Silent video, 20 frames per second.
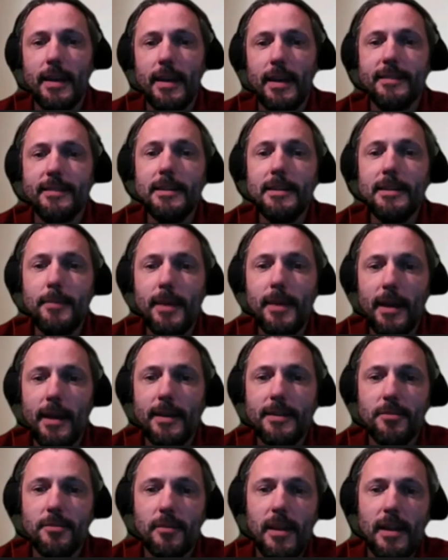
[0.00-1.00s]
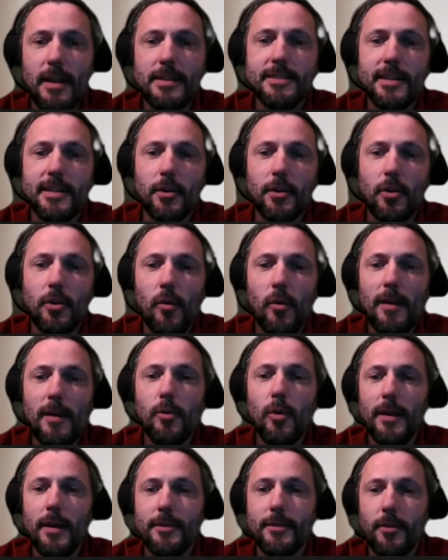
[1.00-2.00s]
et à délibérer sur la liste des
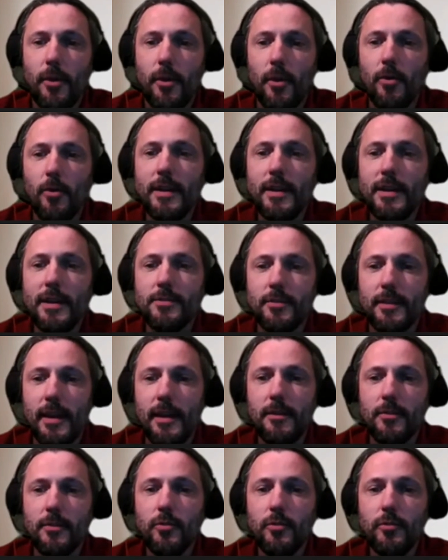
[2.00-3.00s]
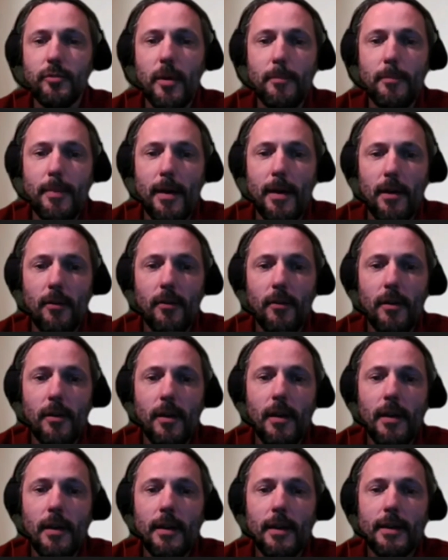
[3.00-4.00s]
collaborateurs occasionnels une fois par
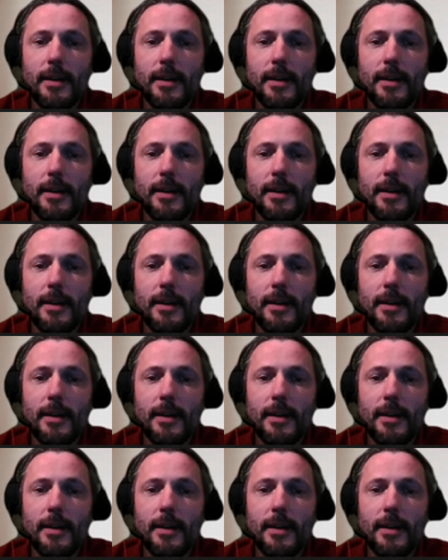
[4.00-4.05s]
an